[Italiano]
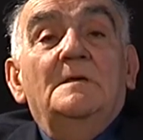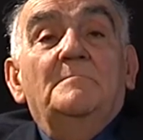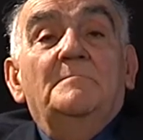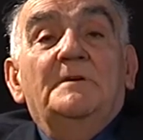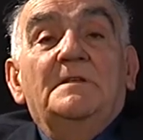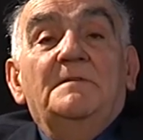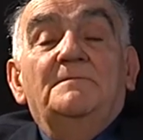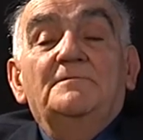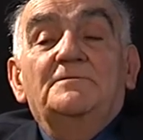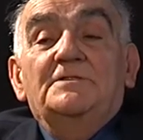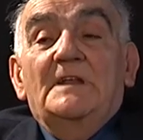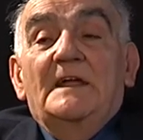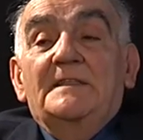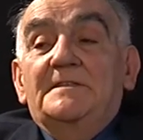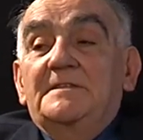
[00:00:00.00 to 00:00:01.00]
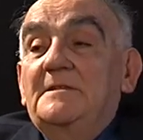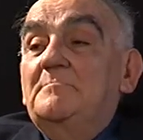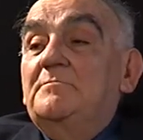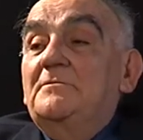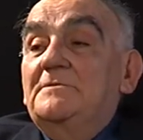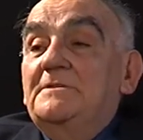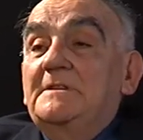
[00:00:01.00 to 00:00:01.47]
per i fucilati del
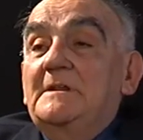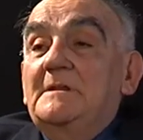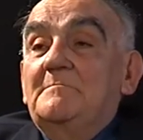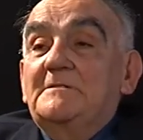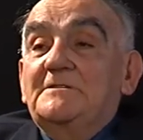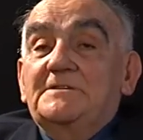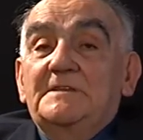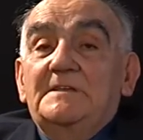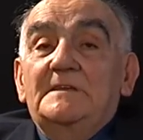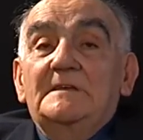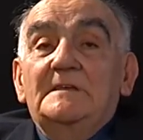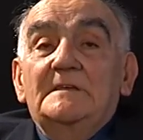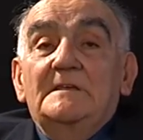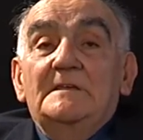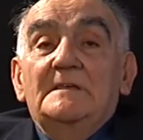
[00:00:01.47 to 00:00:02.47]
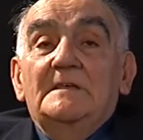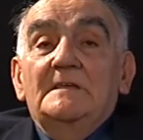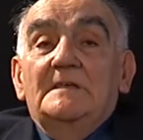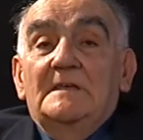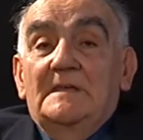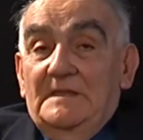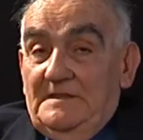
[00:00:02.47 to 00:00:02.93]
Ponte della Bastia,
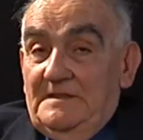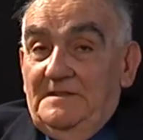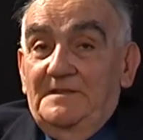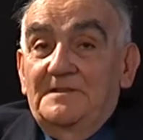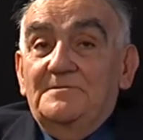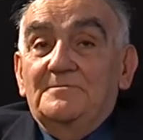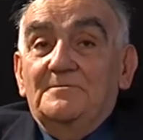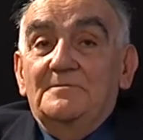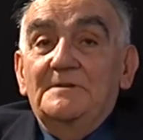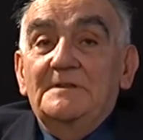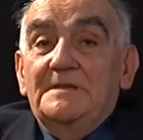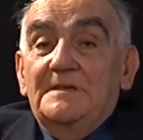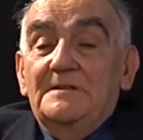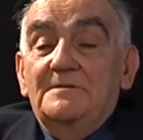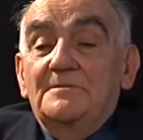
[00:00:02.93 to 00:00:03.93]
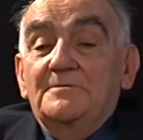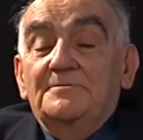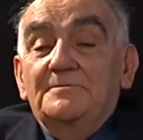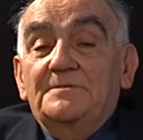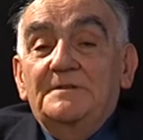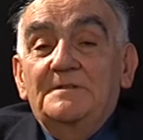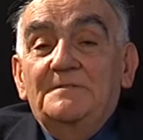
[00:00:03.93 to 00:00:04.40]
e eh, dei dintorni che erano
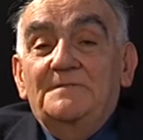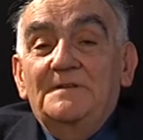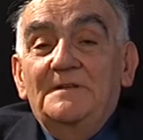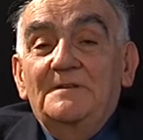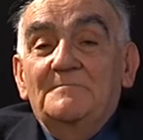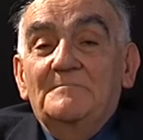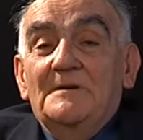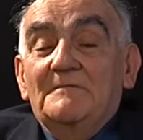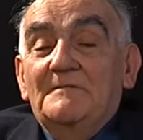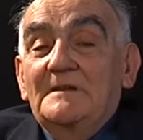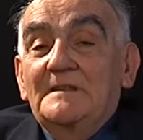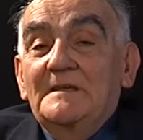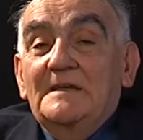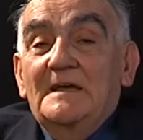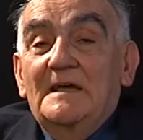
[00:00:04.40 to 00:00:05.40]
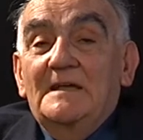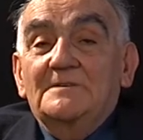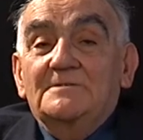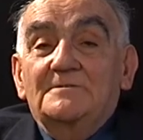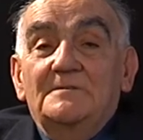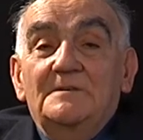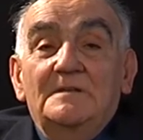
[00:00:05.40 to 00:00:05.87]
tutti di filo, ma guarda
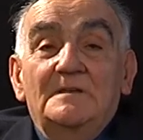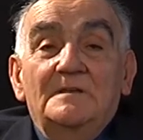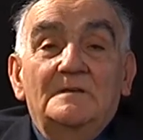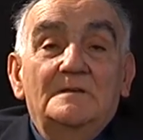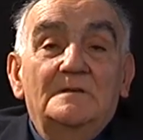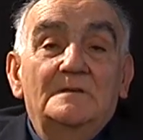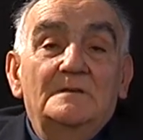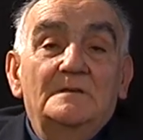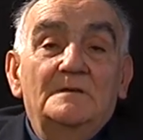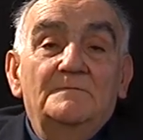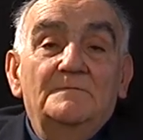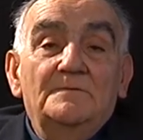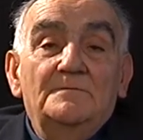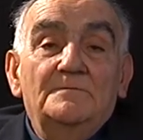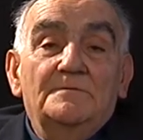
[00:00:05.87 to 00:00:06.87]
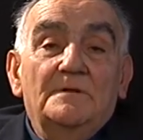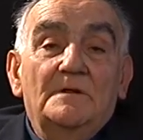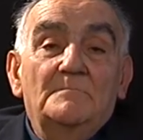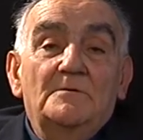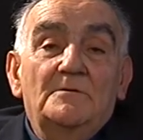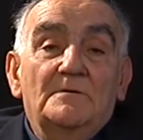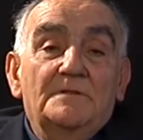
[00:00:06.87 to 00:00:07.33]
caso lì è avvenuta la
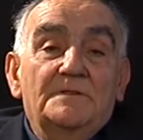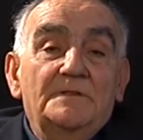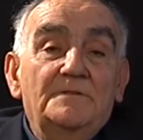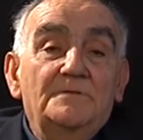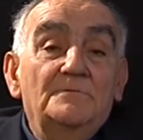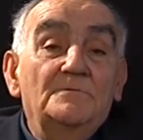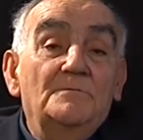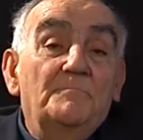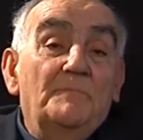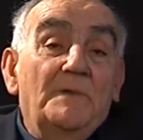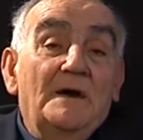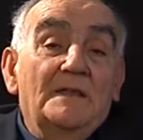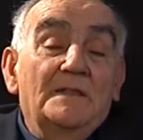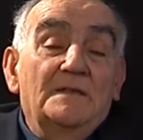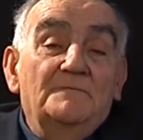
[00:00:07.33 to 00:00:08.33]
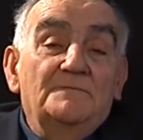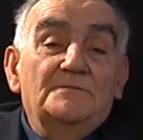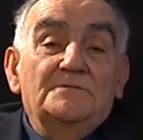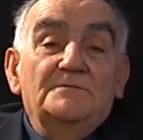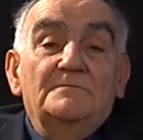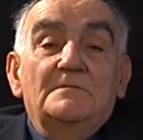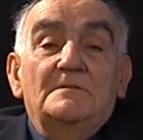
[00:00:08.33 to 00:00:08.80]
morte di uno, pare che
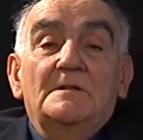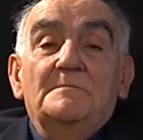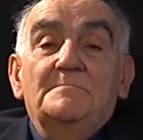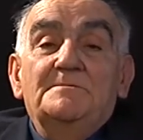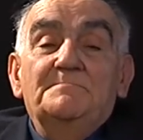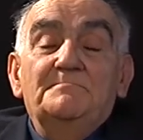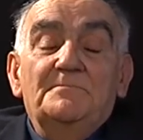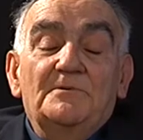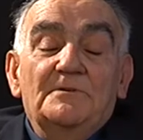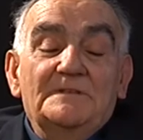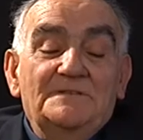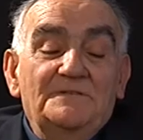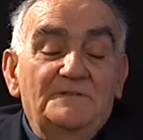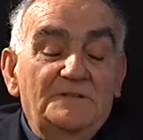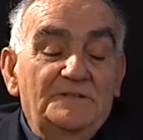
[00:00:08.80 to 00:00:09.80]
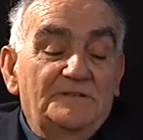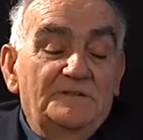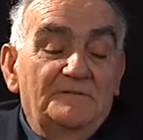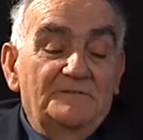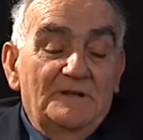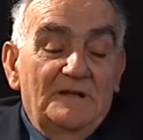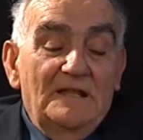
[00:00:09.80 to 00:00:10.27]
fosse un
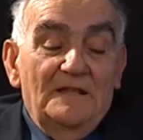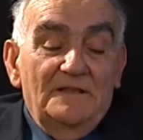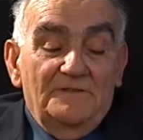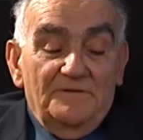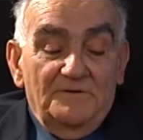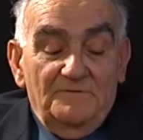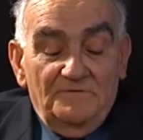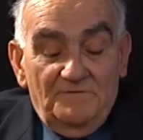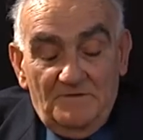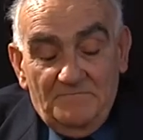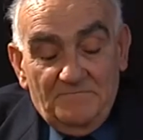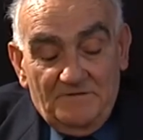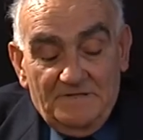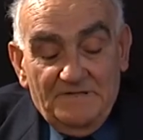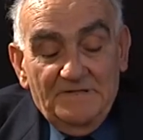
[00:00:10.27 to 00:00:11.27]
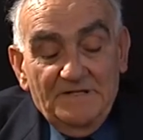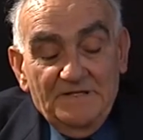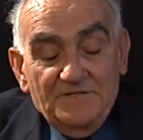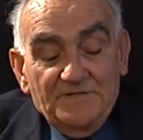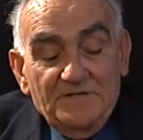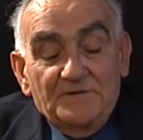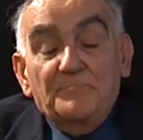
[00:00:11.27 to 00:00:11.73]
collaborazionista, fra l'altro un
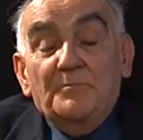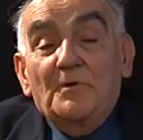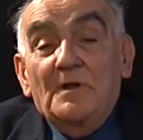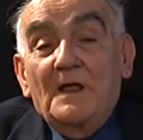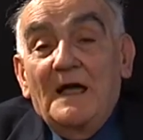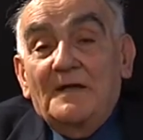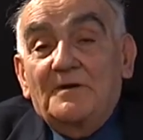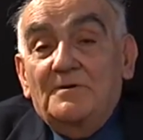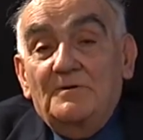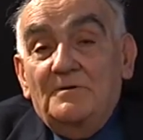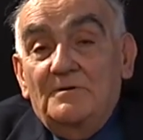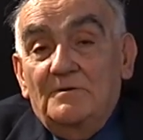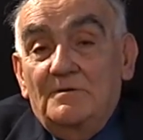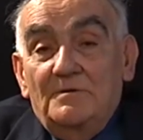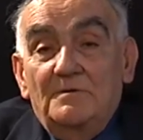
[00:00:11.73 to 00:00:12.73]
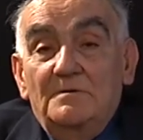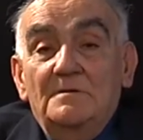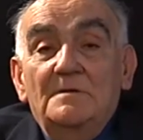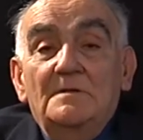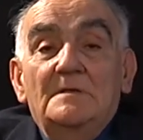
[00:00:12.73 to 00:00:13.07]
collaborazionista polacco,